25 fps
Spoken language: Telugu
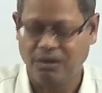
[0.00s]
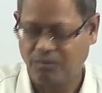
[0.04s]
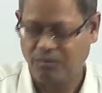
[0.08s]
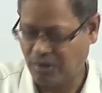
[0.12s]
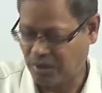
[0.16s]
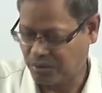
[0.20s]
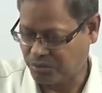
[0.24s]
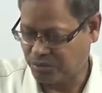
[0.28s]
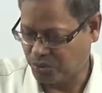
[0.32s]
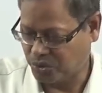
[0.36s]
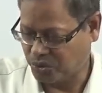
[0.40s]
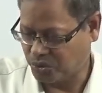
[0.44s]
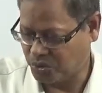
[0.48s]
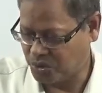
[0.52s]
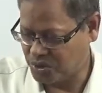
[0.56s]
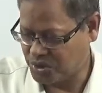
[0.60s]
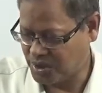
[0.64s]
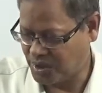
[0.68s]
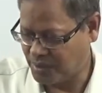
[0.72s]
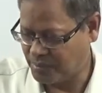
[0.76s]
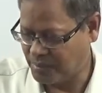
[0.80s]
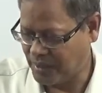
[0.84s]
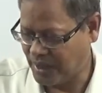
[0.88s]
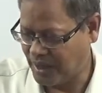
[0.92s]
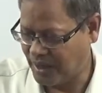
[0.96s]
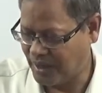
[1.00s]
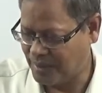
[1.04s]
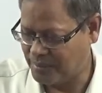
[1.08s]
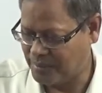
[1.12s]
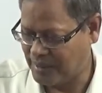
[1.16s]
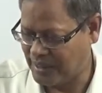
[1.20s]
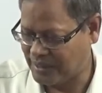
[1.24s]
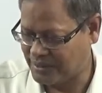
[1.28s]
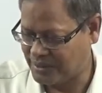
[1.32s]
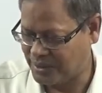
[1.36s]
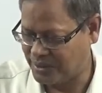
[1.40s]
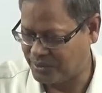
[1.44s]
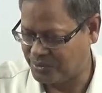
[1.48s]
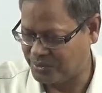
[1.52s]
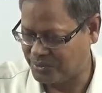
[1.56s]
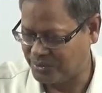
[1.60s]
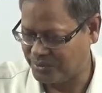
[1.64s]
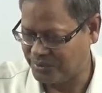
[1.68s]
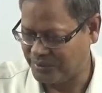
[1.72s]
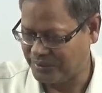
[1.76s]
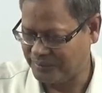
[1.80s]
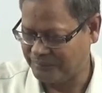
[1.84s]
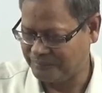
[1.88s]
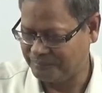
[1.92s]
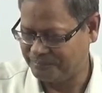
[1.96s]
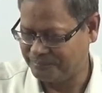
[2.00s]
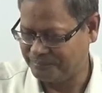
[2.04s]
వాళ్ళు గుర్తుకొచ్చినప్పుడల్లా బాధగా ఉంటుంది